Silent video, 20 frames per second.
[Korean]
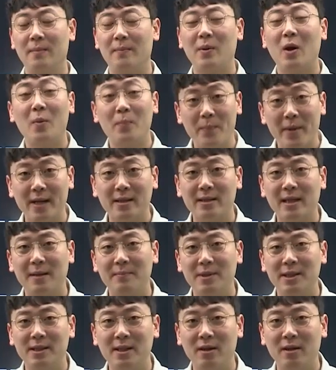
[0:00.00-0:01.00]
퍼펙트
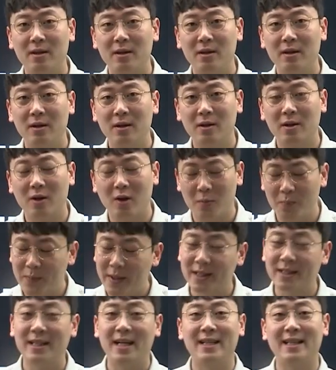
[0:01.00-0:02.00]
하면서
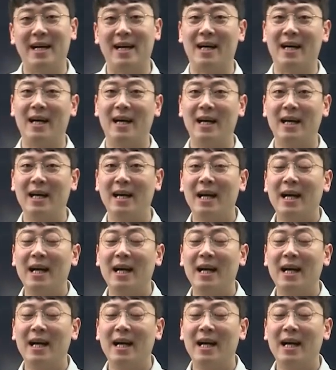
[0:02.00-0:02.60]
컴팩트하다.